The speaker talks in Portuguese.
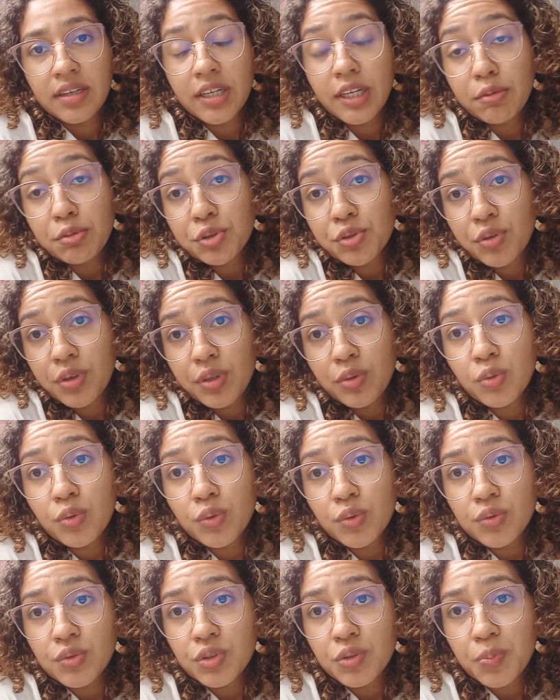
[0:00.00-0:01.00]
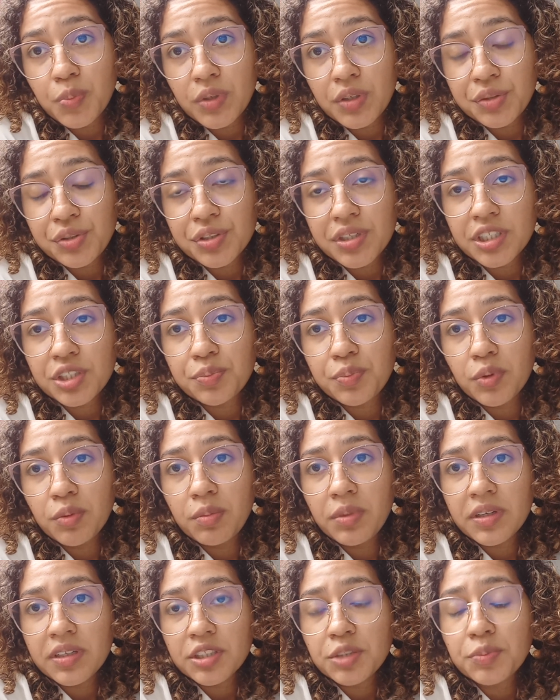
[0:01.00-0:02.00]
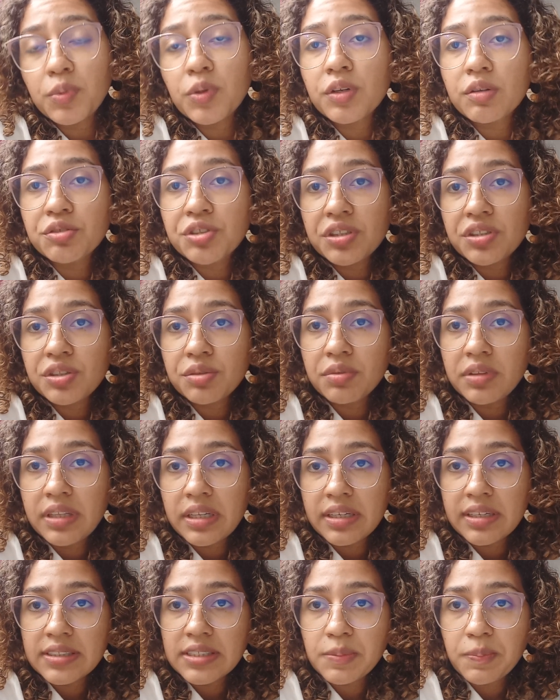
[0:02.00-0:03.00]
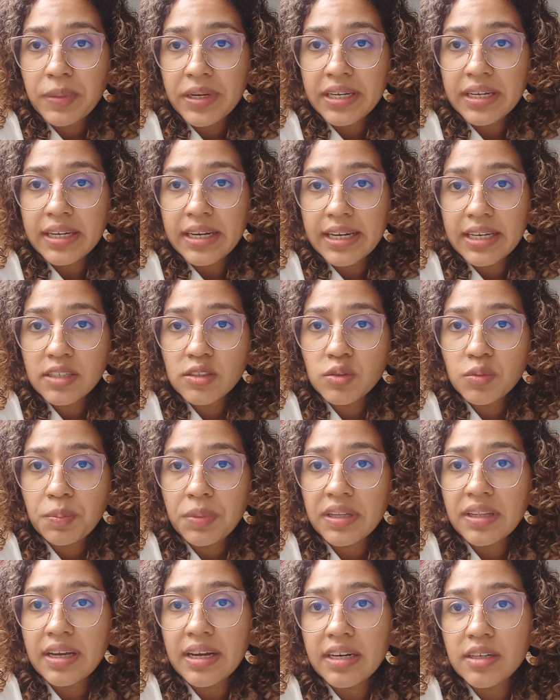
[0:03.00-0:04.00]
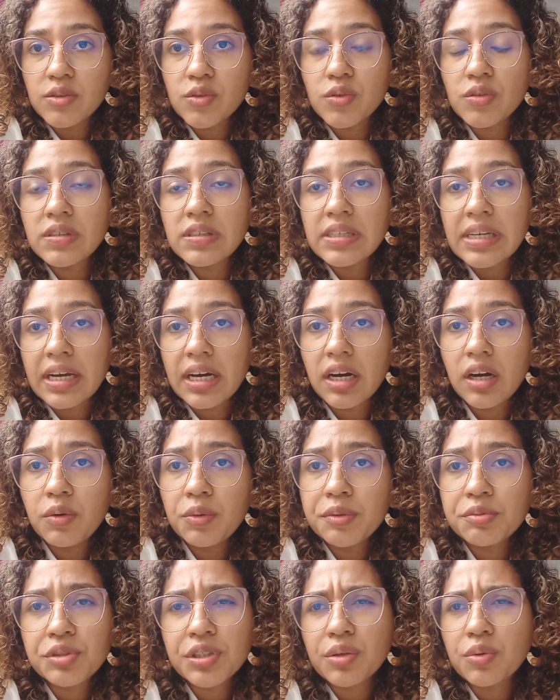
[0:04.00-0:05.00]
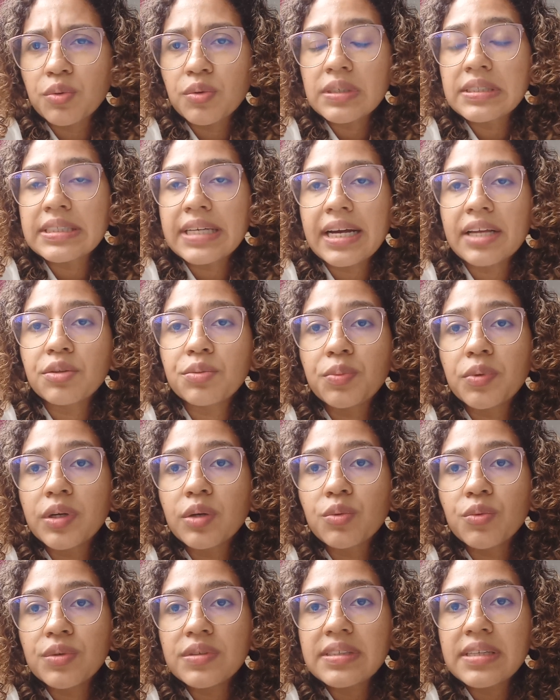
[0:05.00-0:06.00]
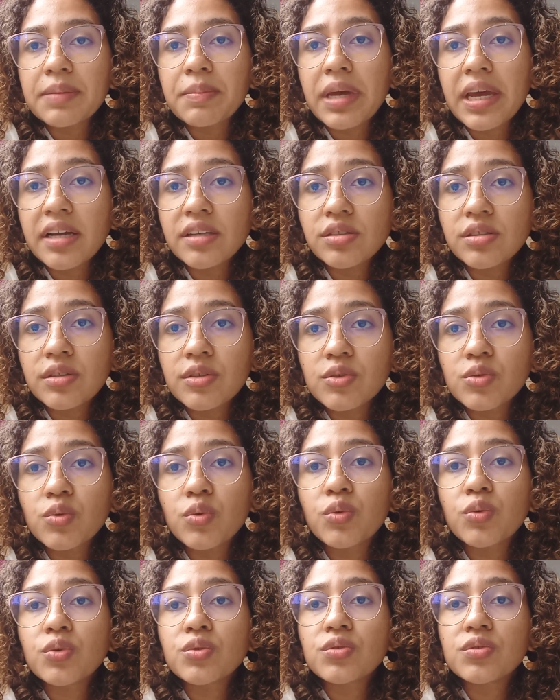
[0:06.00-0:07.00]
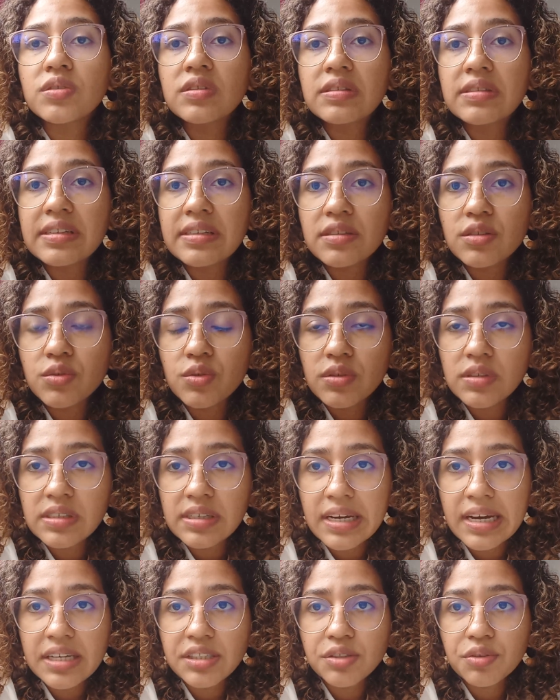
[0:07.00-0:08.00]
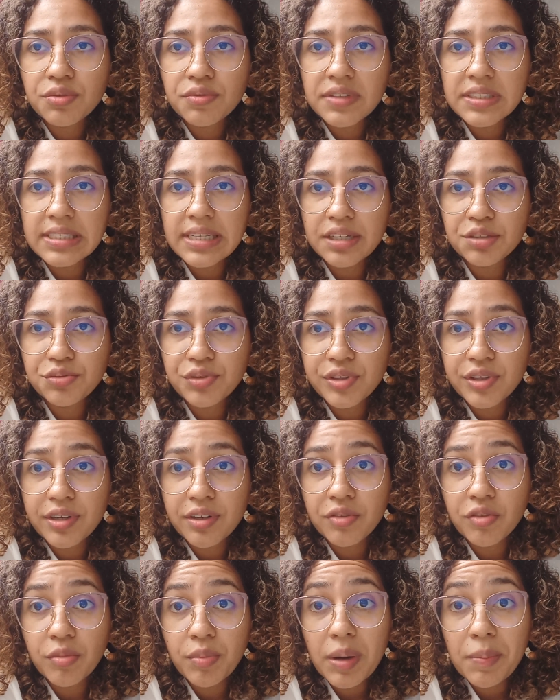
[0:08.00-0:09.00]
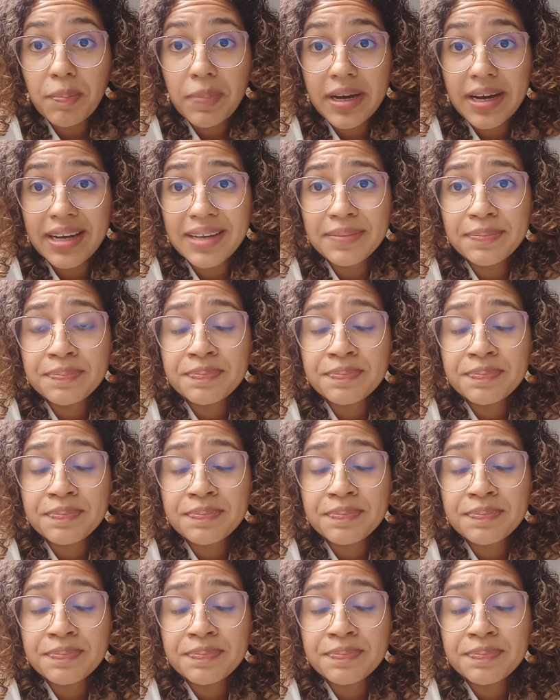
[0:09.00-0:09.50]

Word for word: Eu escolhi o curso de políticas públicas porque eu já tinha interesse pregresso pela área social, eu tinha cursado por alguns semestres o curso de Ciências Sociais na Universidade Federal do Amapá.